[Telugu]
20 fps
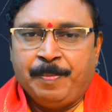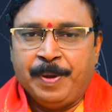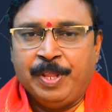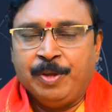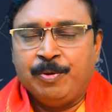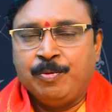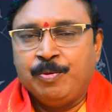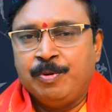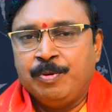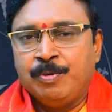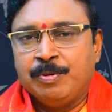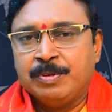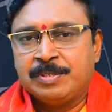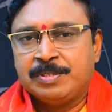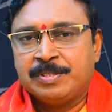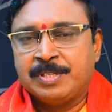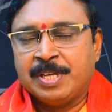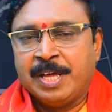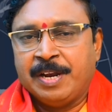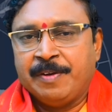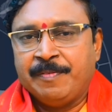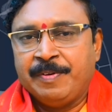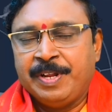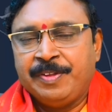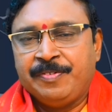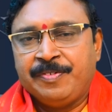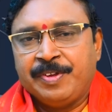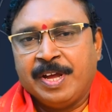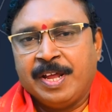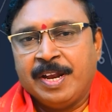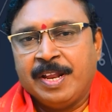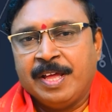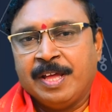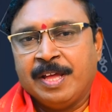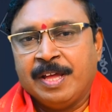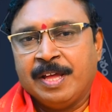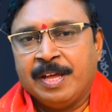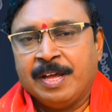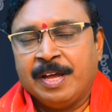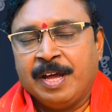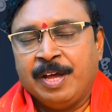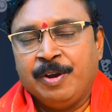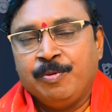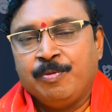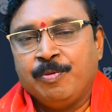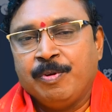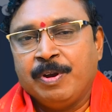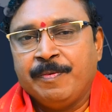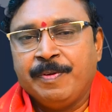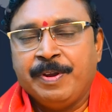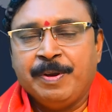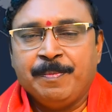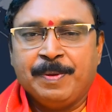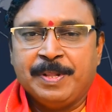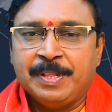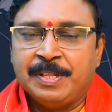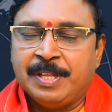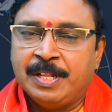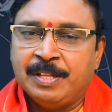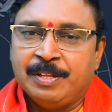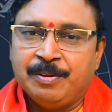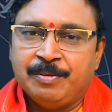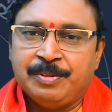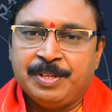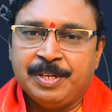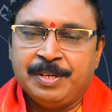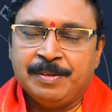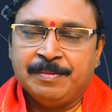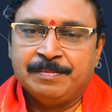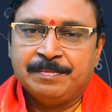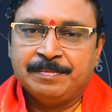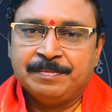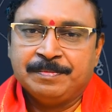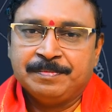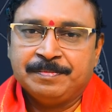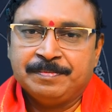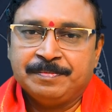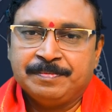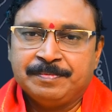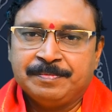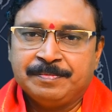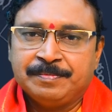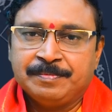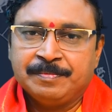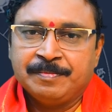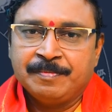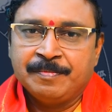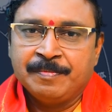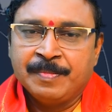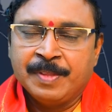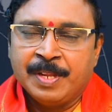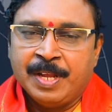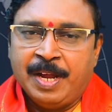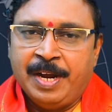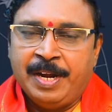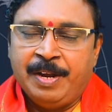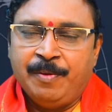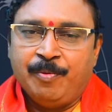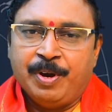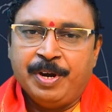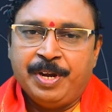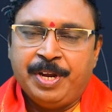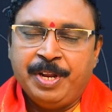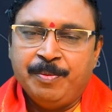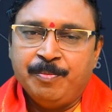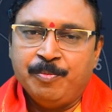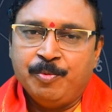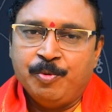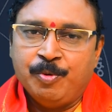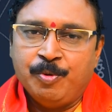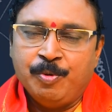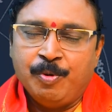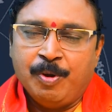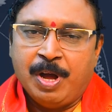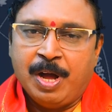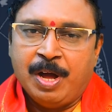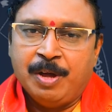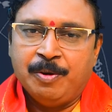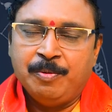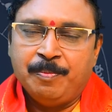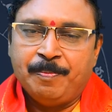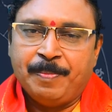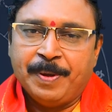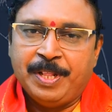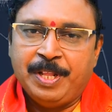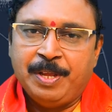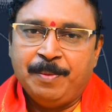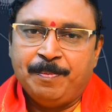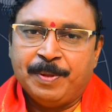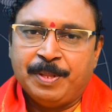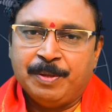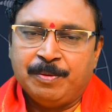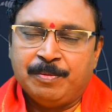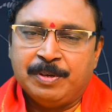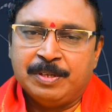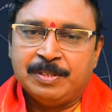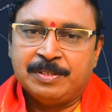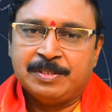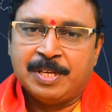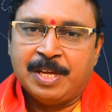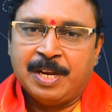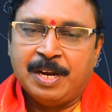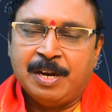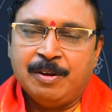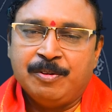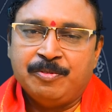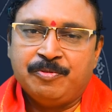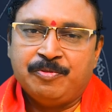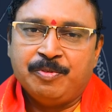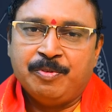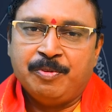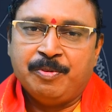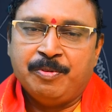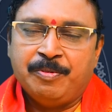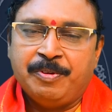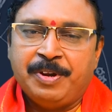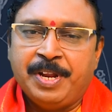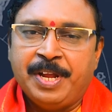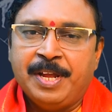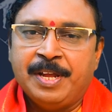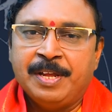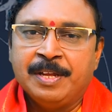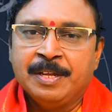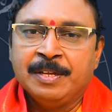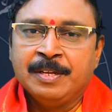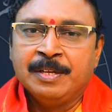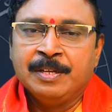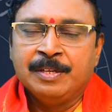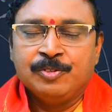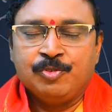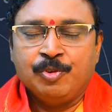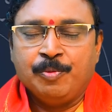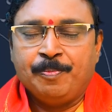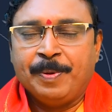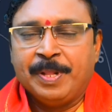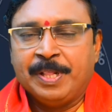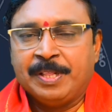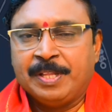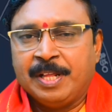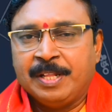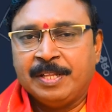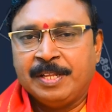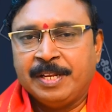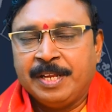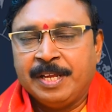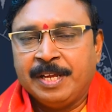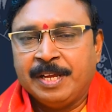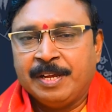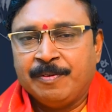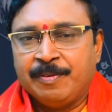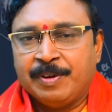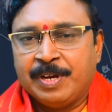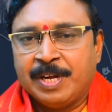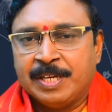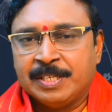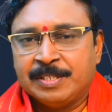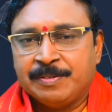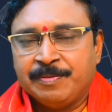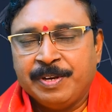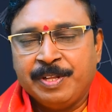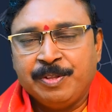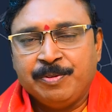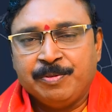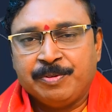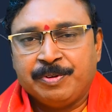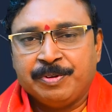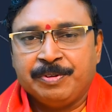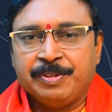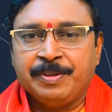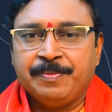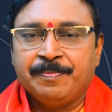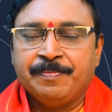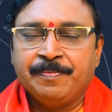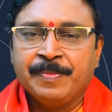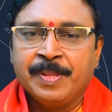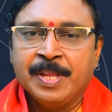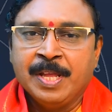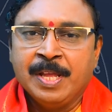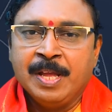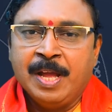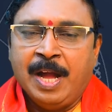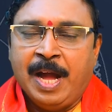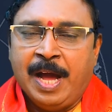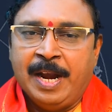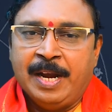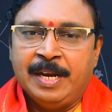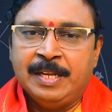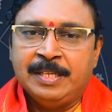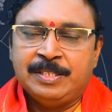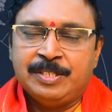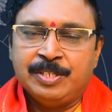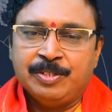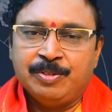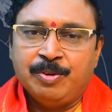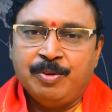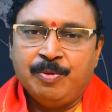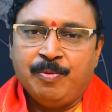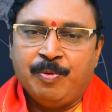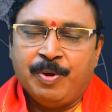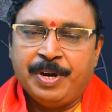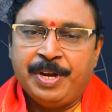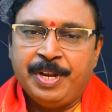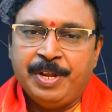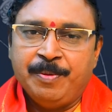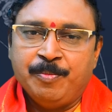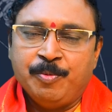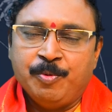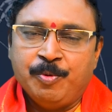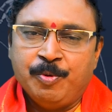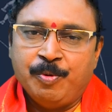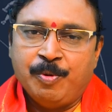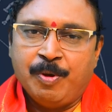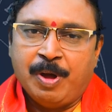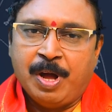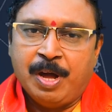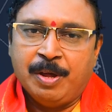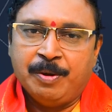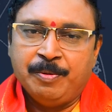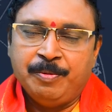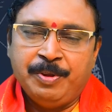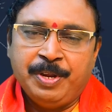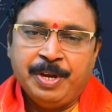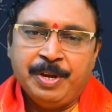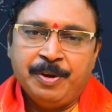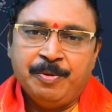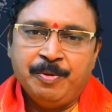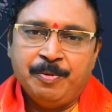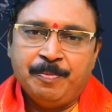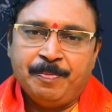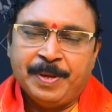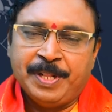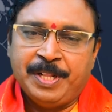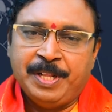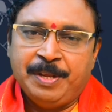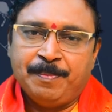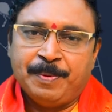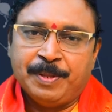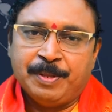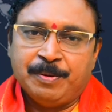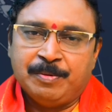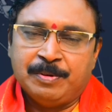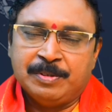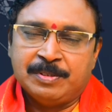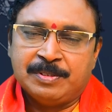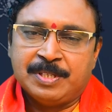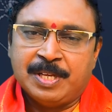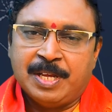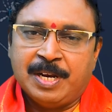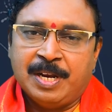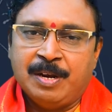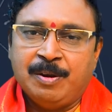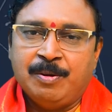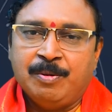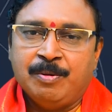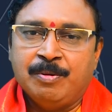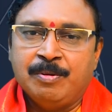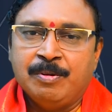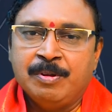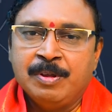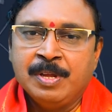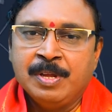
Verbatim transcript: పదకొండవ స్థానంని చాలా అనుకూలమైన ఫలితాలు దొరుకుతాయి అంటే ఒకటి మూడు ఆరు పది పదకొండు స్థానాల్లో సూర్యుడు ఉంటే సుఫలితాన్ని జరిగే అవకాశం అనేది ఉంటుంది అలానే చంద్రుడు ఒకటి మూడు ఆరు ఏడు పది పదకొండు స్థానాల్లో